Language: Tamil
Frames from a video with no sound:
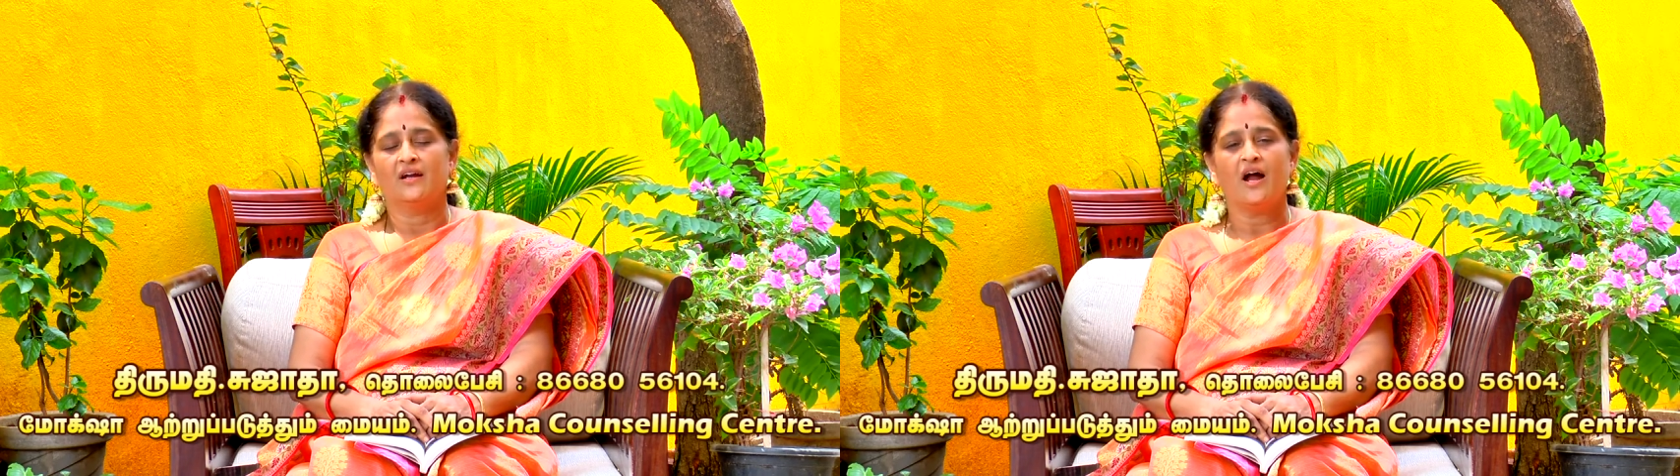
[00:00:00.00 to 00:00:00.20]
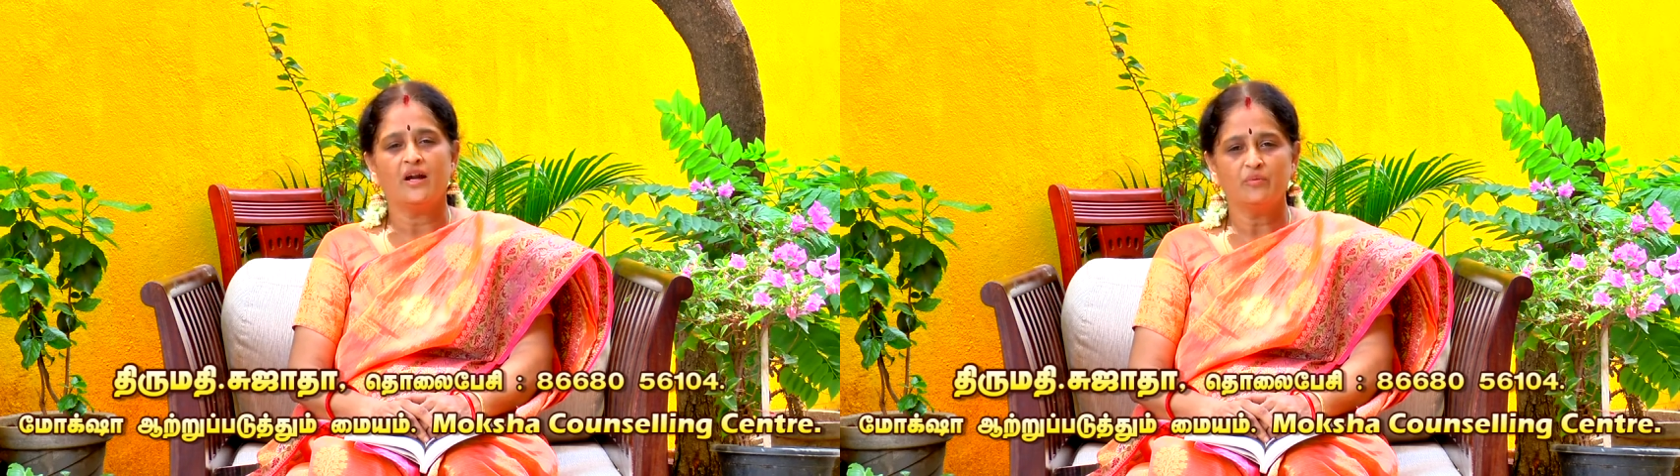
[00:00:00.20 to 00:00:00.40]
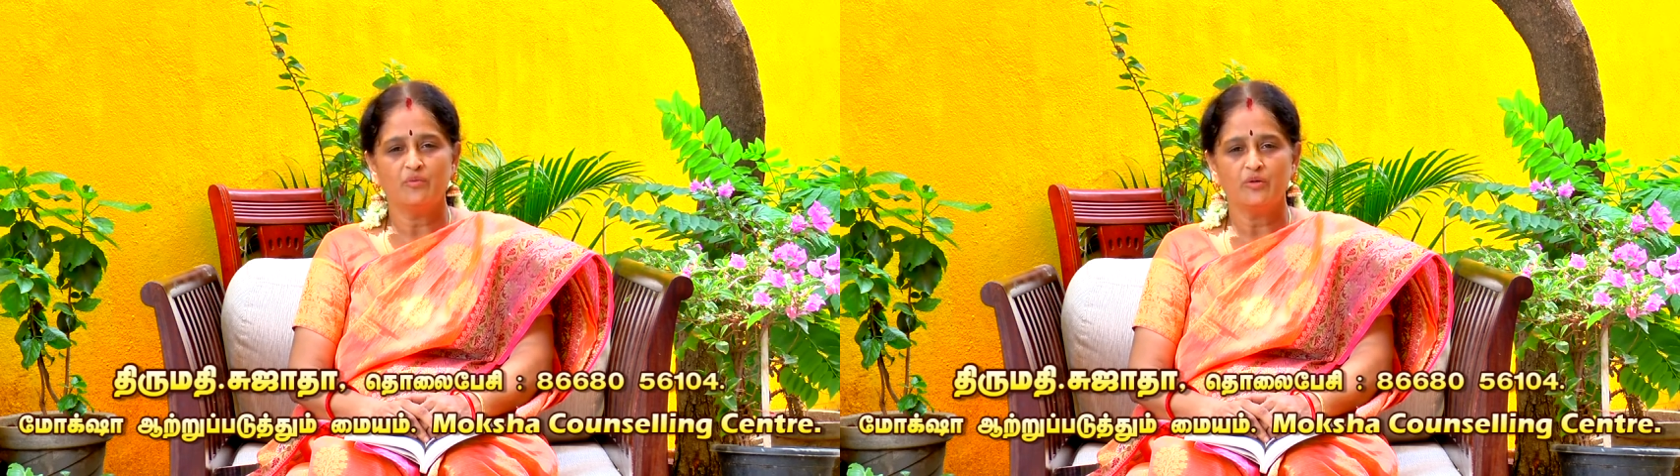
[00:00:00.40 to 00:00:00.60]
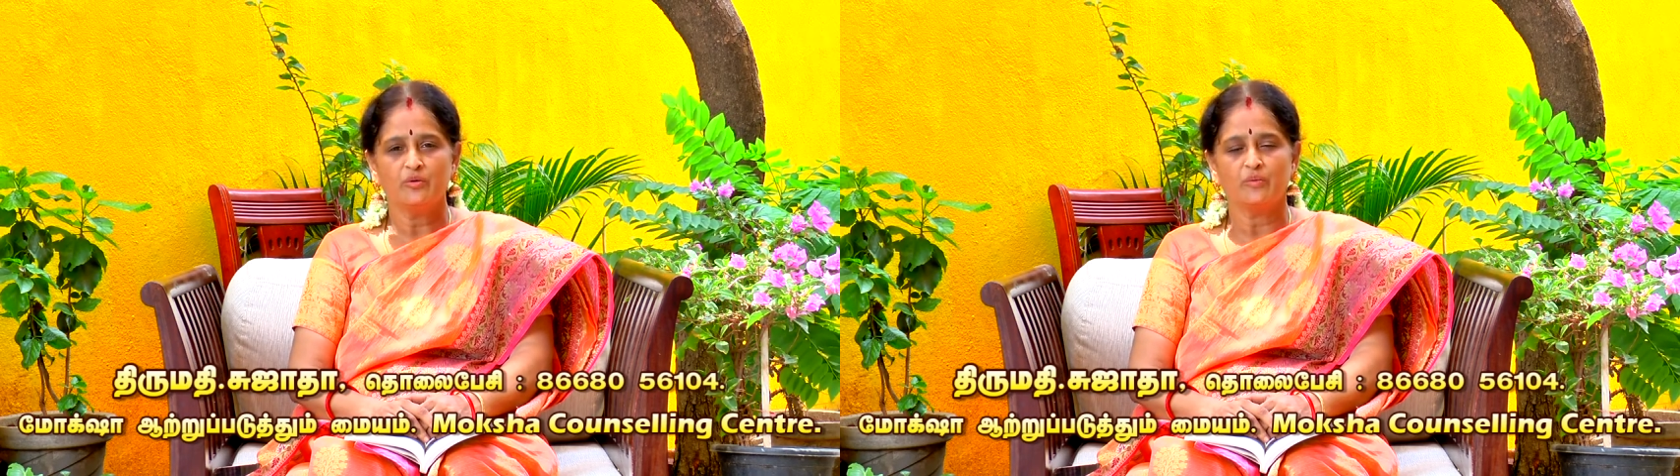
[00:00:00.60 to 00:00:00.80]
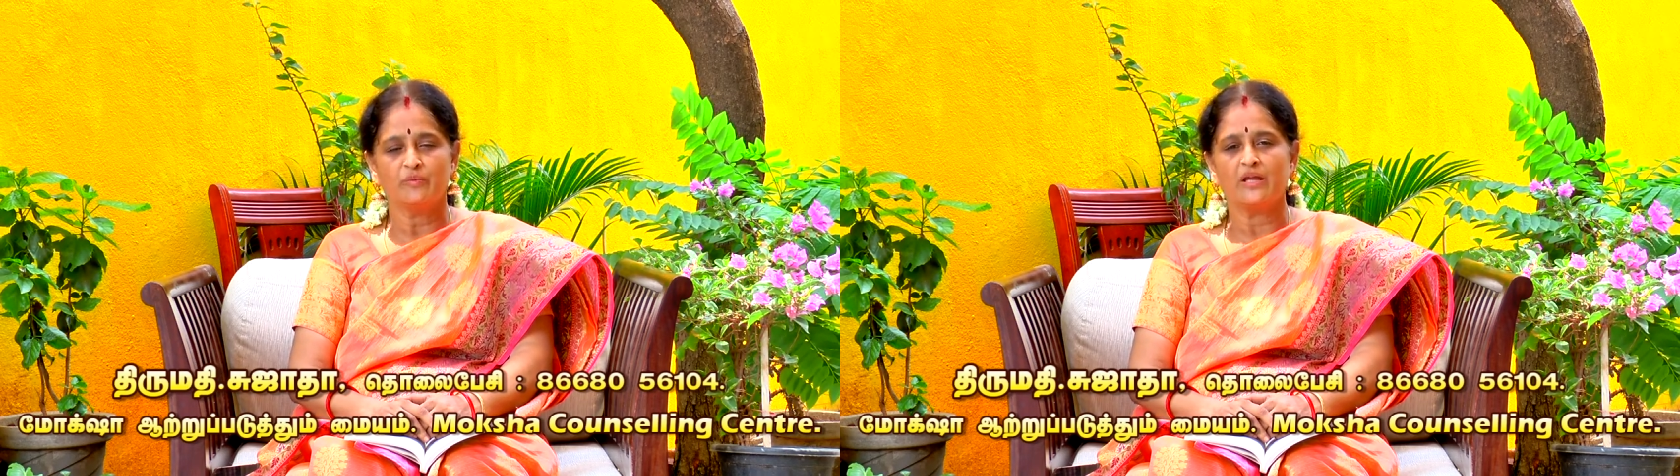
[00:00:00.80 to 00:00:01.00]
நாடு
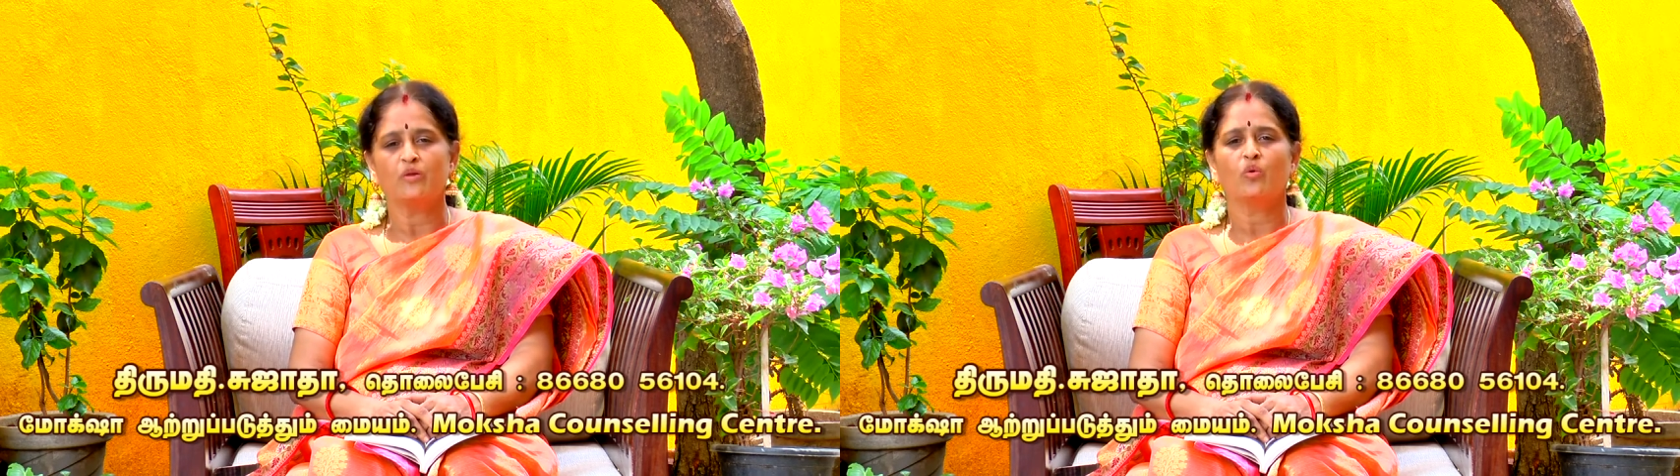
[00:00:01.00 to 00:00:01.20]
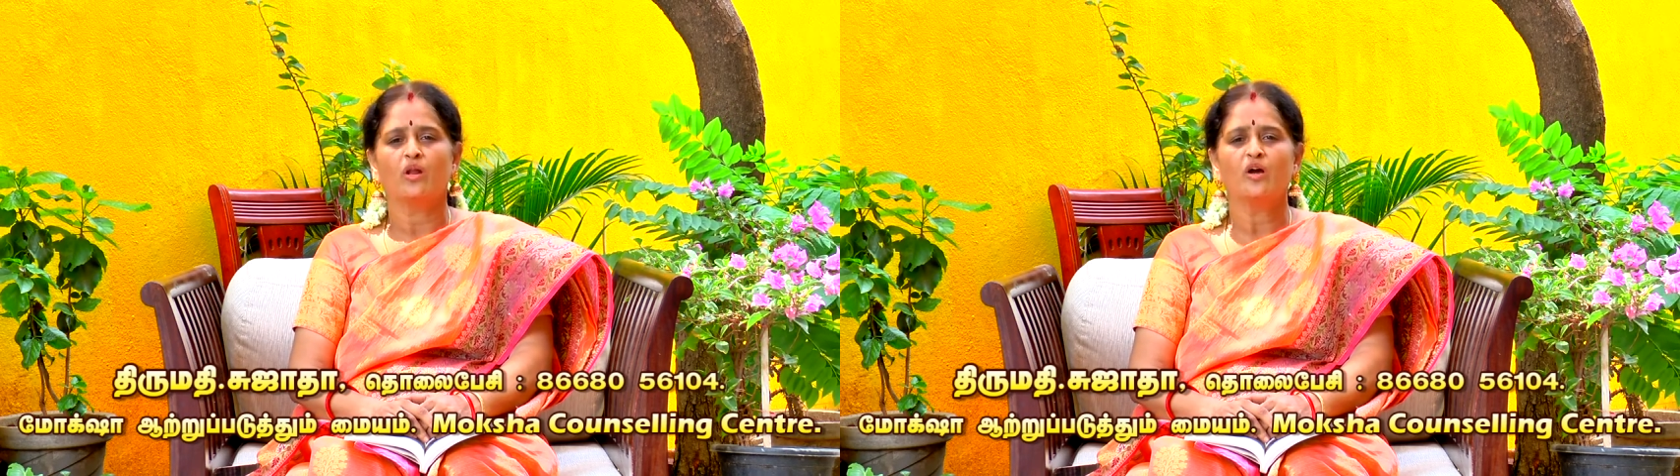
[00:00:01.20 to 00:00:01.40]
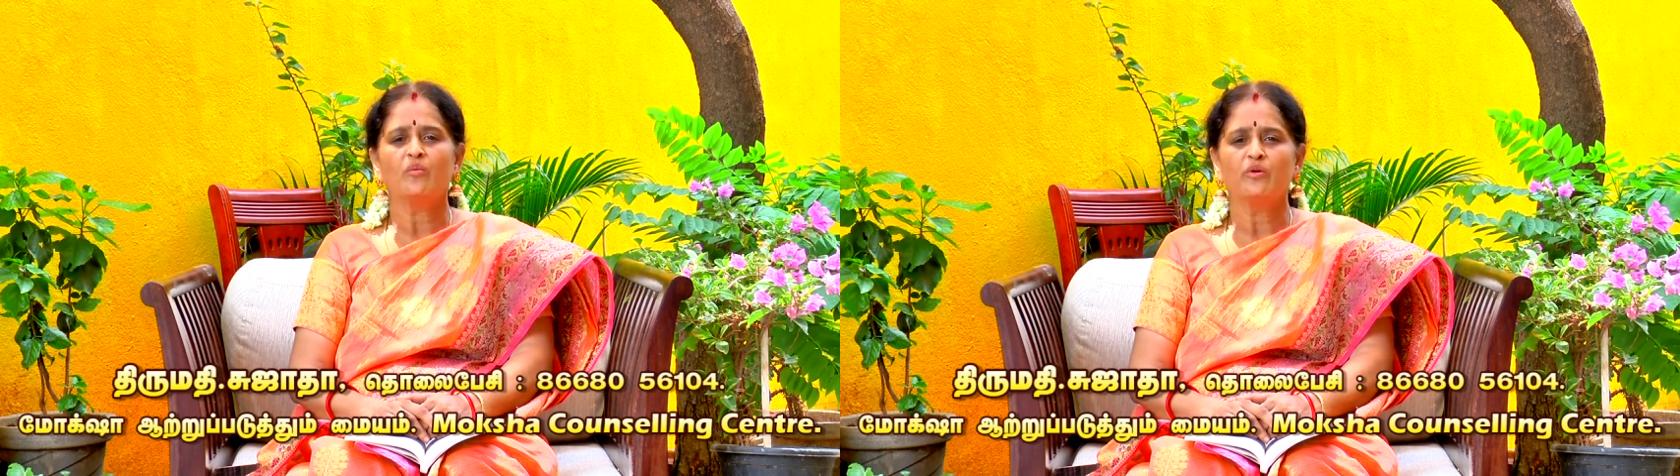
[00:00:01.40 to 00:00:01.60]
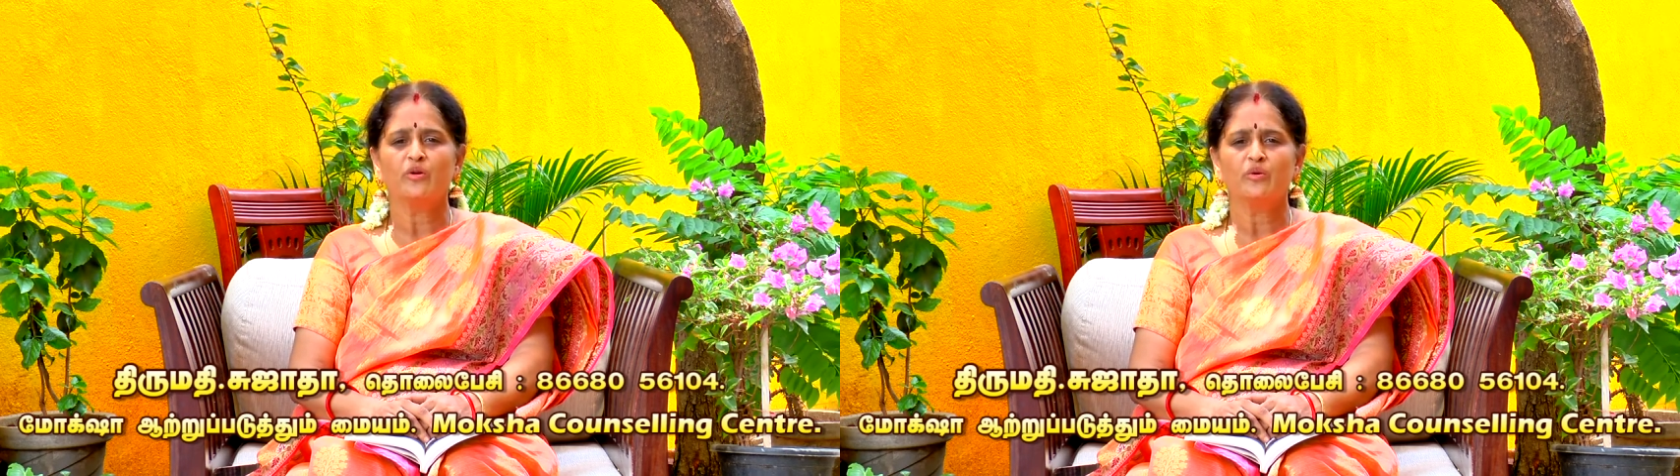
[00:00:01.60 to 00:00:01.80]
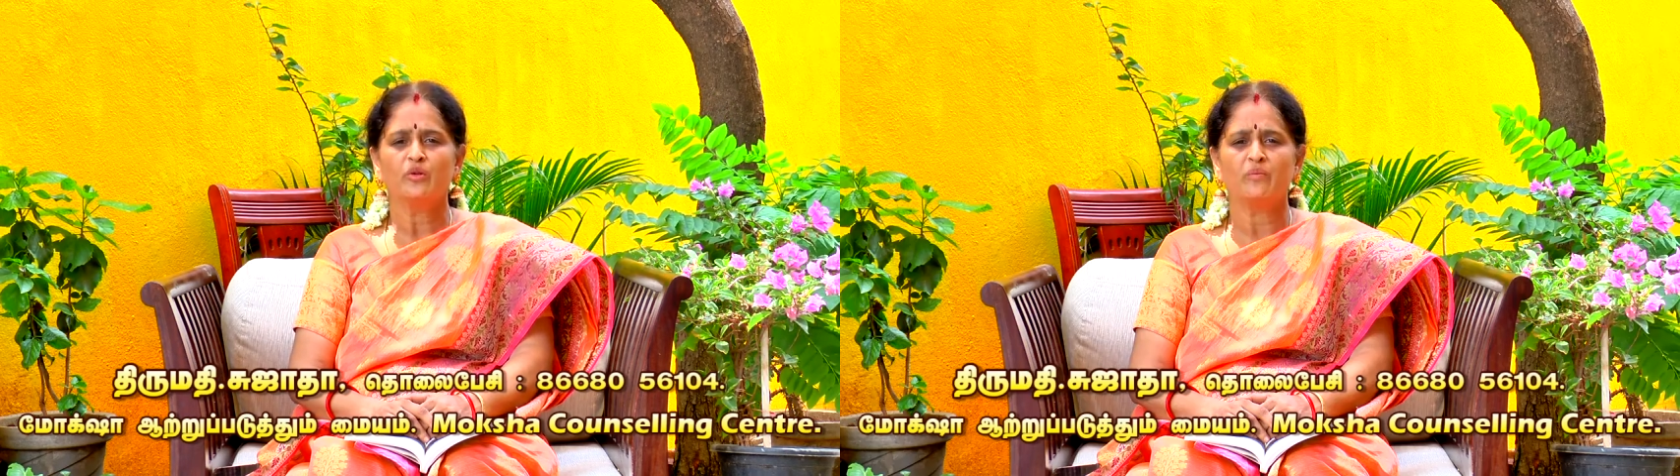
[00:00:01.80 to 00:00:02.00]
முழுவதும் ஏன் உலகம்
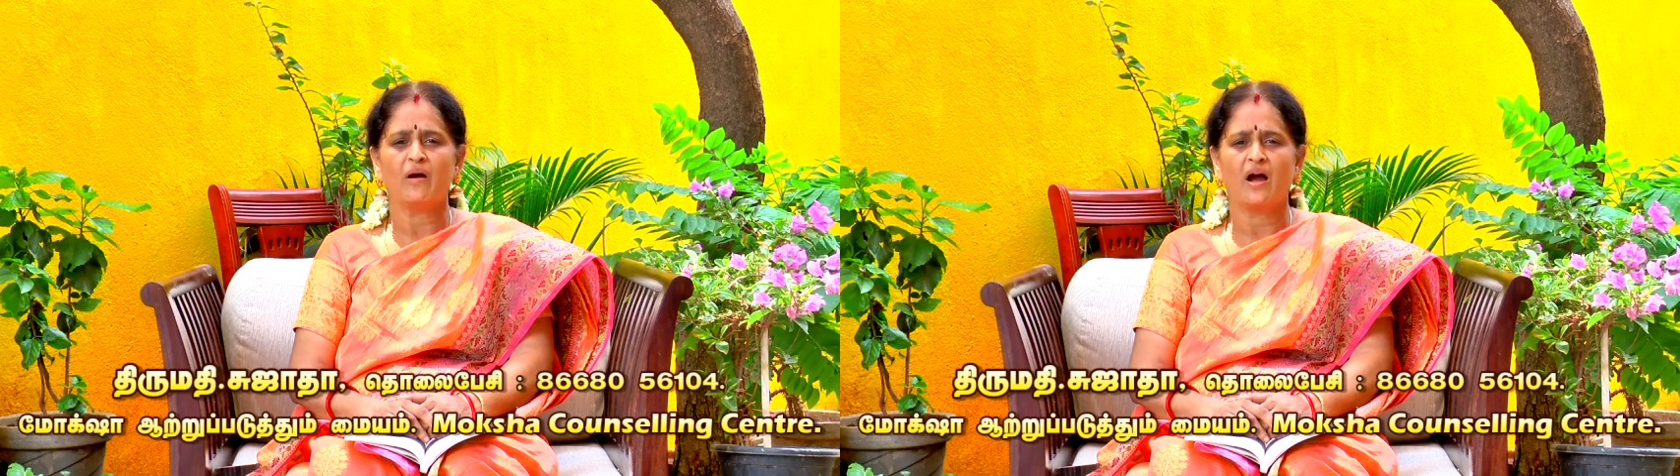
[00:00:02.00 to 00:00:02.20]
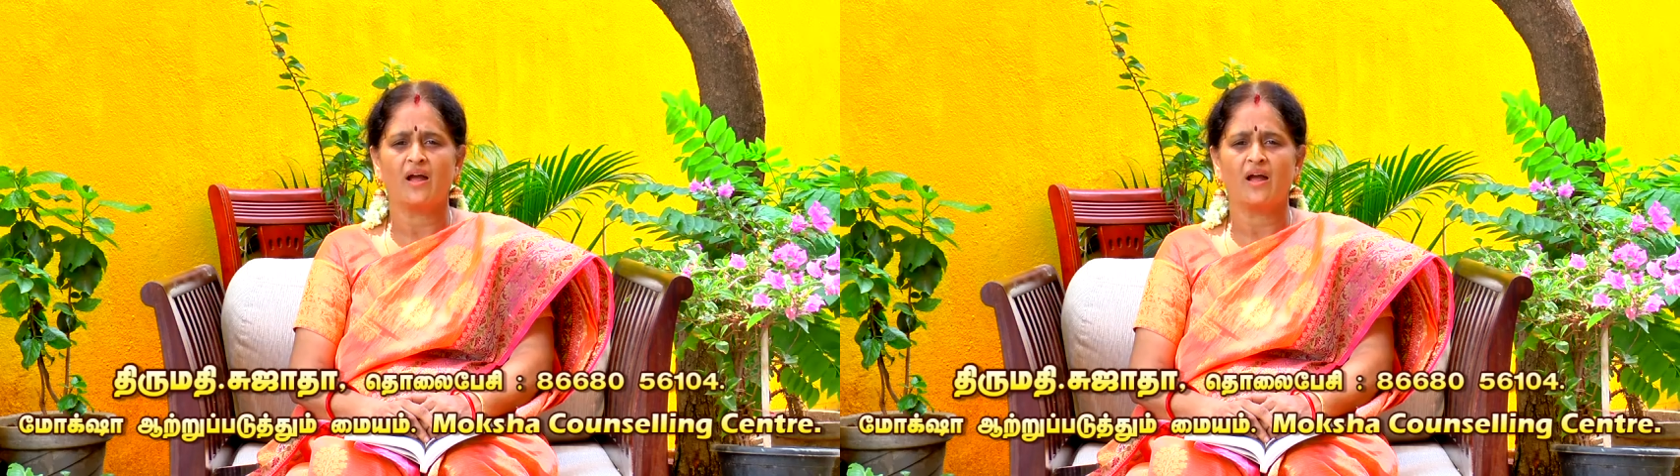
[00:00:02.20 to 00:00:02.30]
முழுவதும்